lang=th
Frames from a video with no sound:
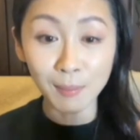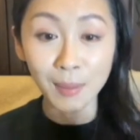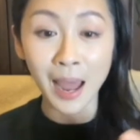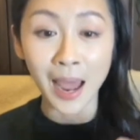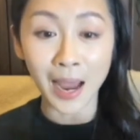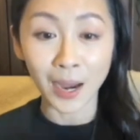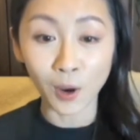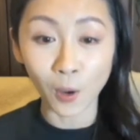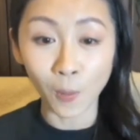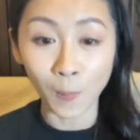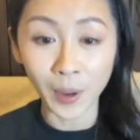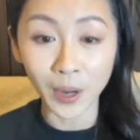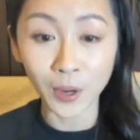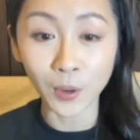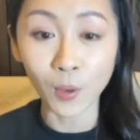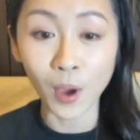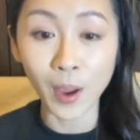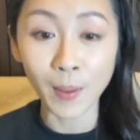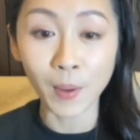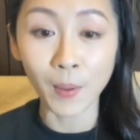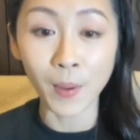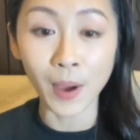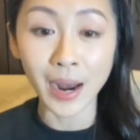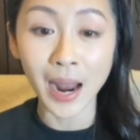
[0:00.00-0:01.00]
เริ่มไหลลงไปด้
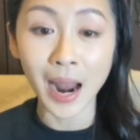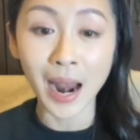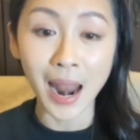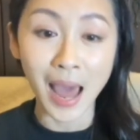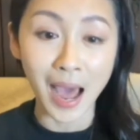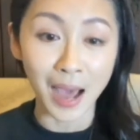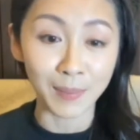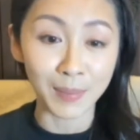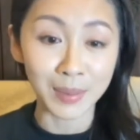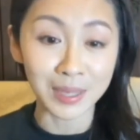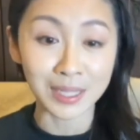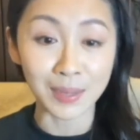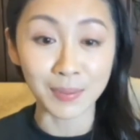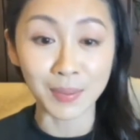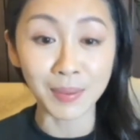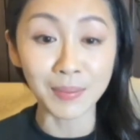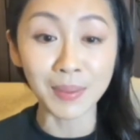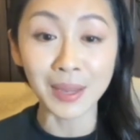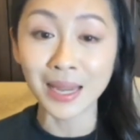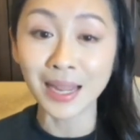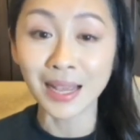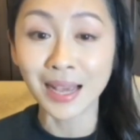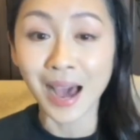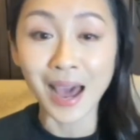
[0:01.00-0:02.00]
วยเพราะว่าด้านหลังมันจะไม่
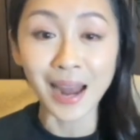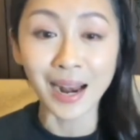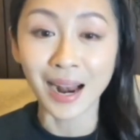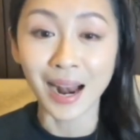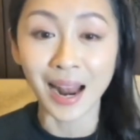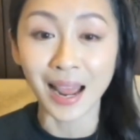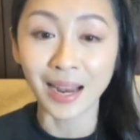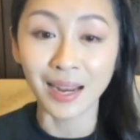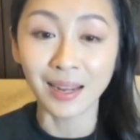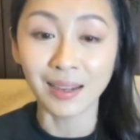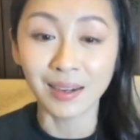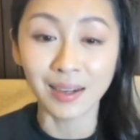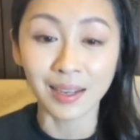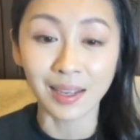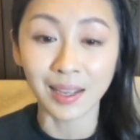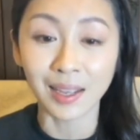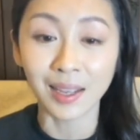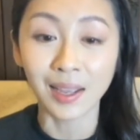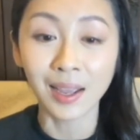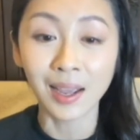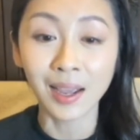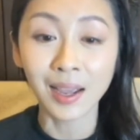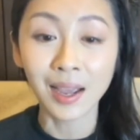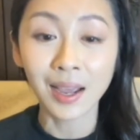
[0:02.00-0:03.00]
มีที่กั้นอะไรเลย
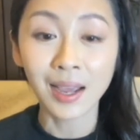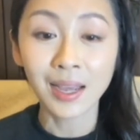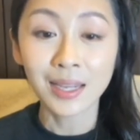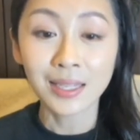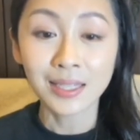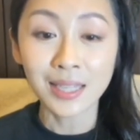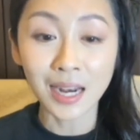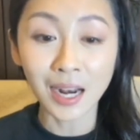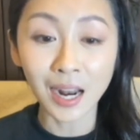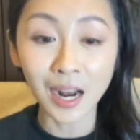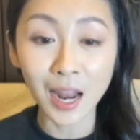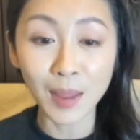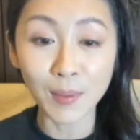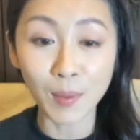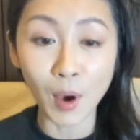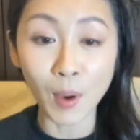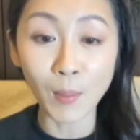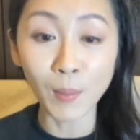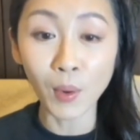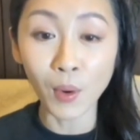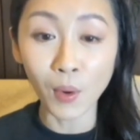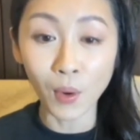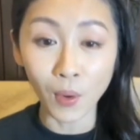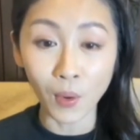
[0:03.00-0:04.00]
ฉันก็เลยบอก
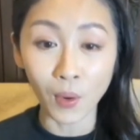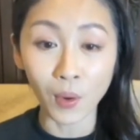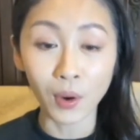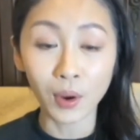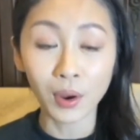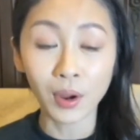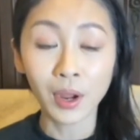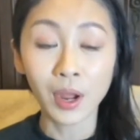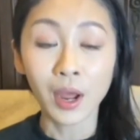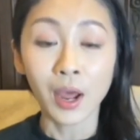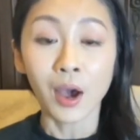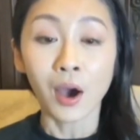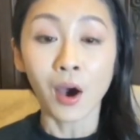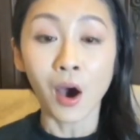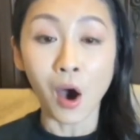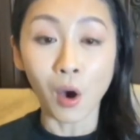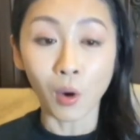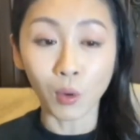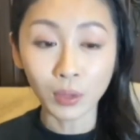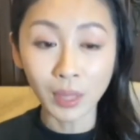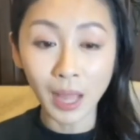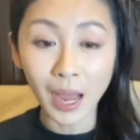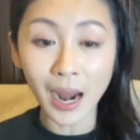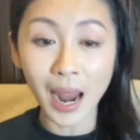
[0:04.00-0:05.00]
ว่าโมขอ
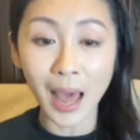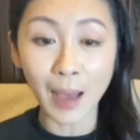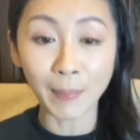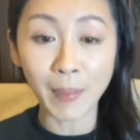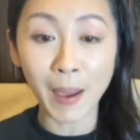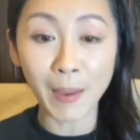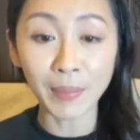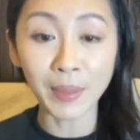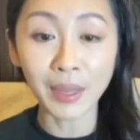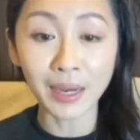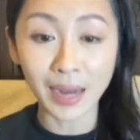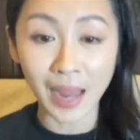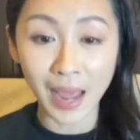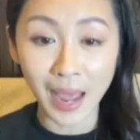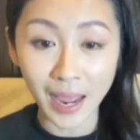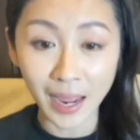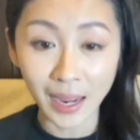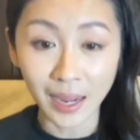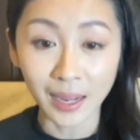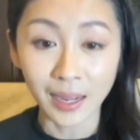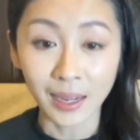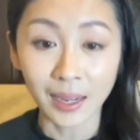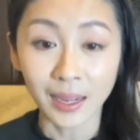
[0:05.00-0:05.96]
กูตั้งหลักแป๊บนึงนะ